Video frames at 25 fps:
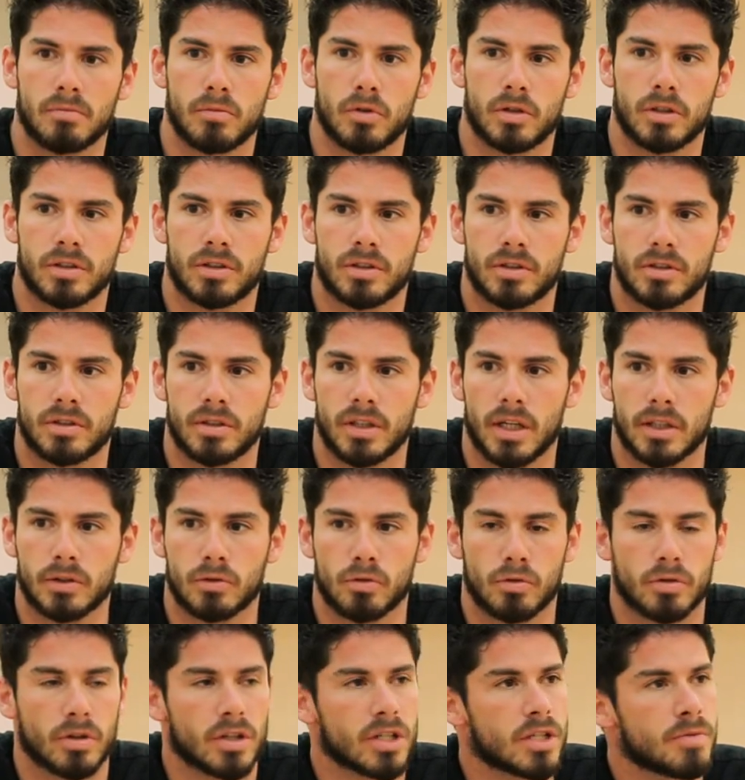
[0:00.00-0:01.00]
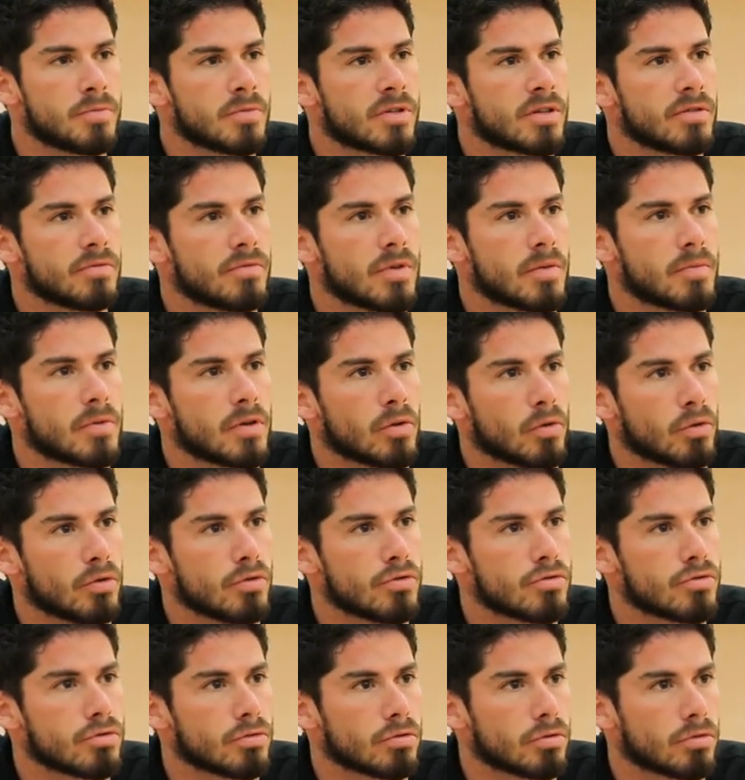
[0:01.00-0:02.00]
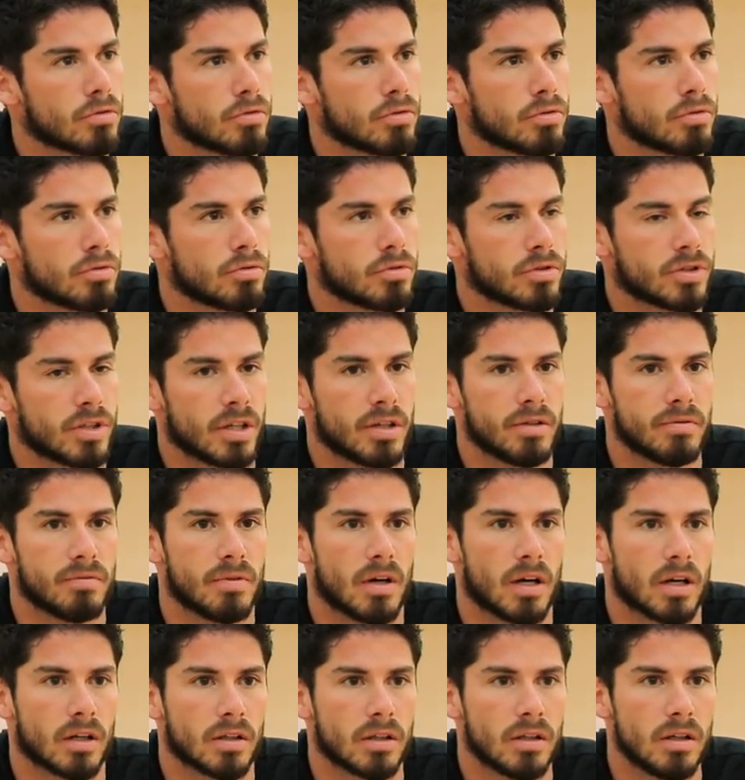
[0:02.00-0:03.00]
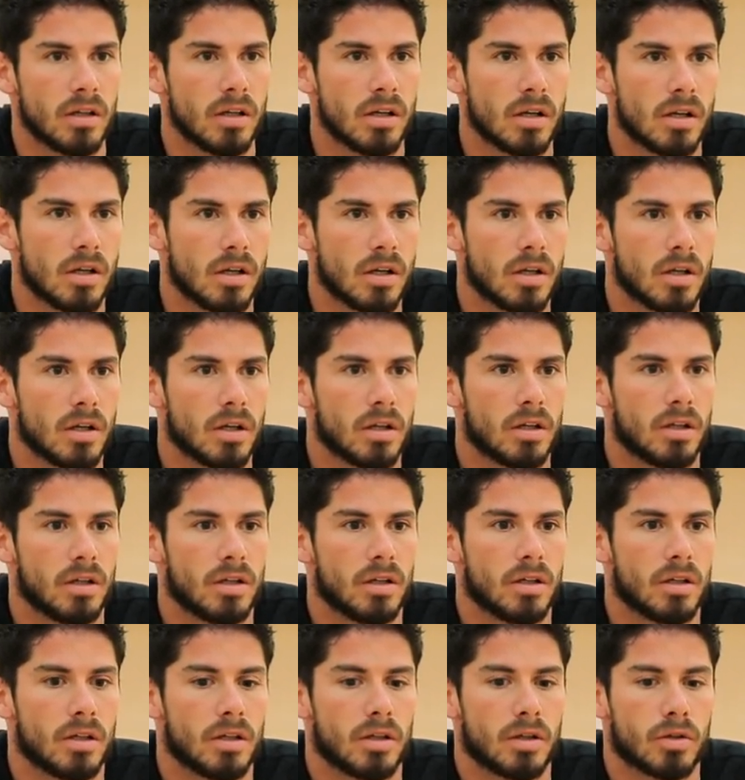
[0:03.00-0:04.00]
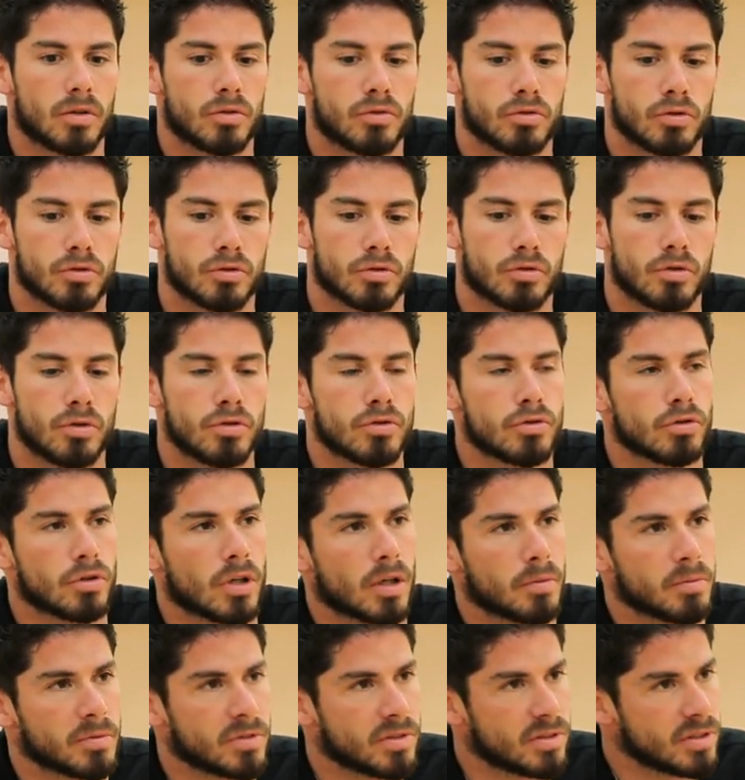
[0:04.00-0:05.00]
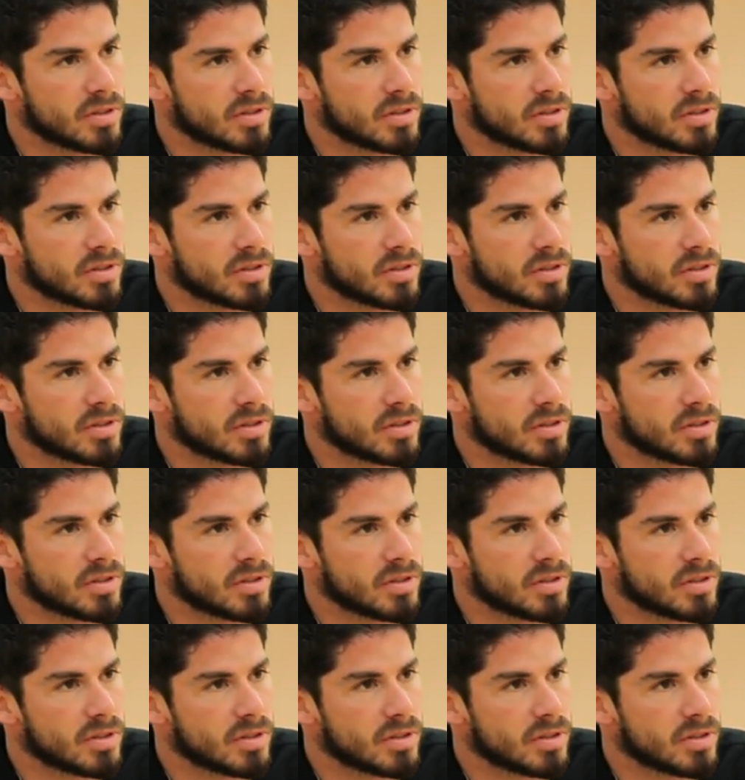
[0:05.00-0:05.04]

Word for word: e, tiyatro geçmişim ve bir oyunculuk şeyim vardı. E, çocuk oyuncu olarak bir